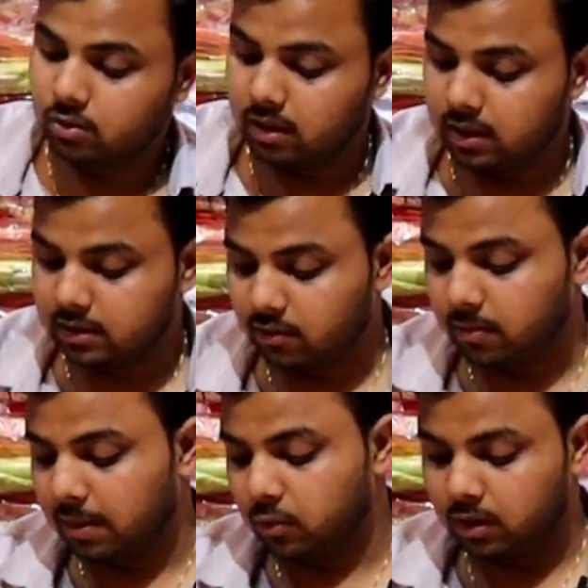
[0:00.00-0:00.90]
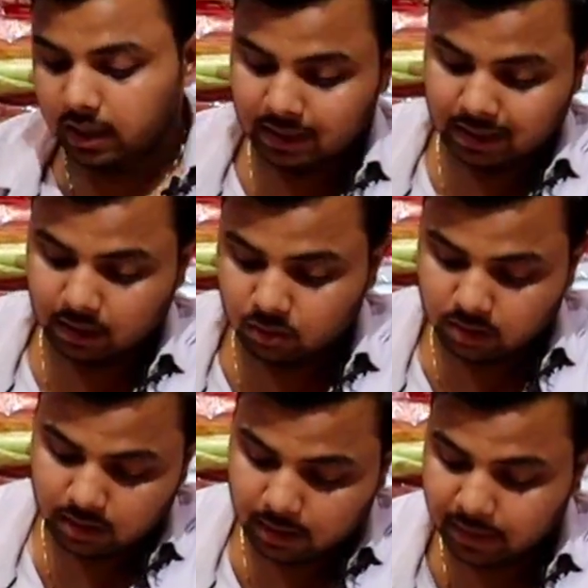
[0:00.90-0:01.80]
जो कलर्स है वो मैं आपको दिखा देता हूँ
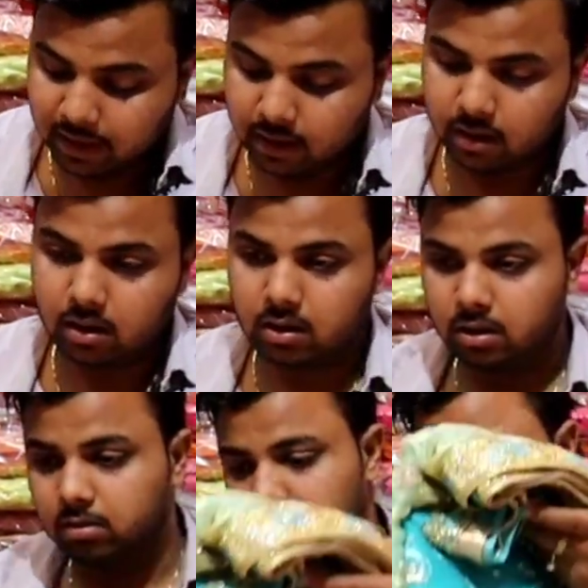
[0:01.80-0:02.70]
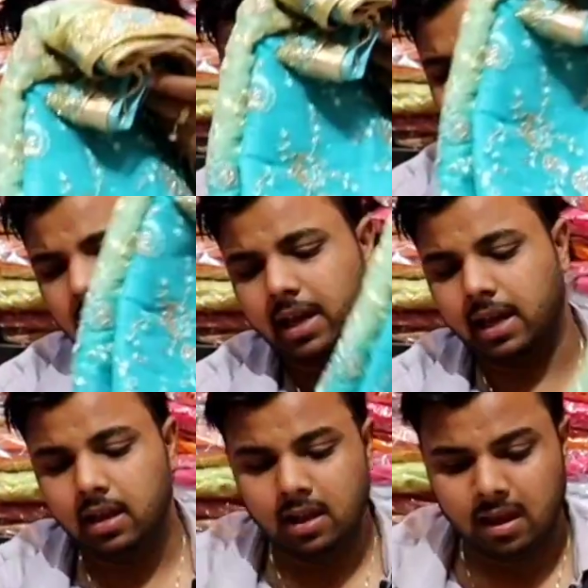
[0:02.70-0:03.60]
ये मैंने स्टार्ट किया
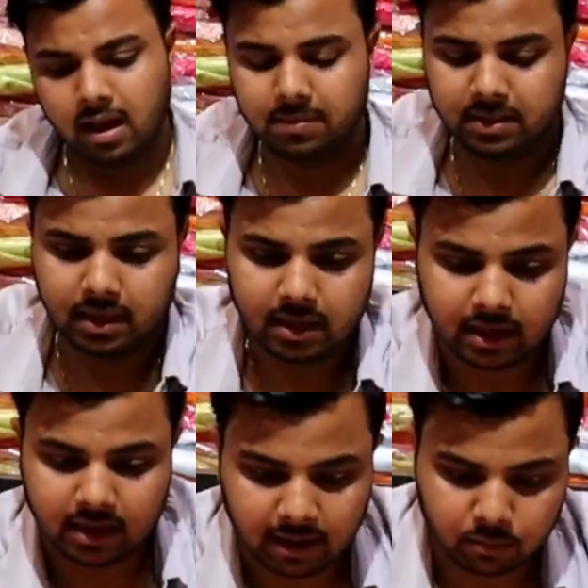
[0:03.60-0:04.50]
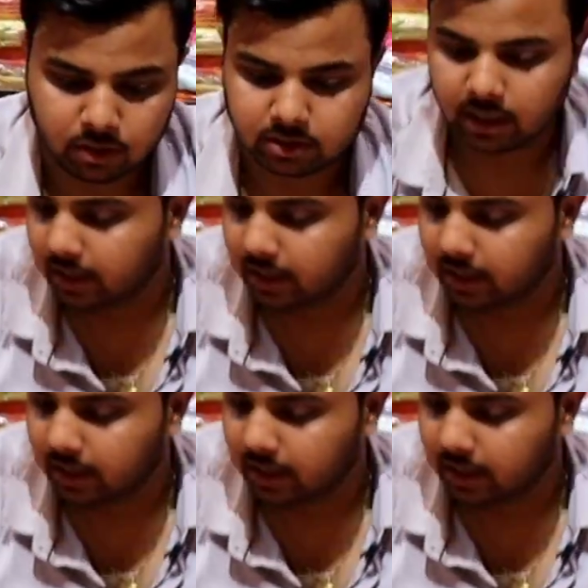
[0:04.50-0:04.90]
है आप बताइए अगर आपको अच्छा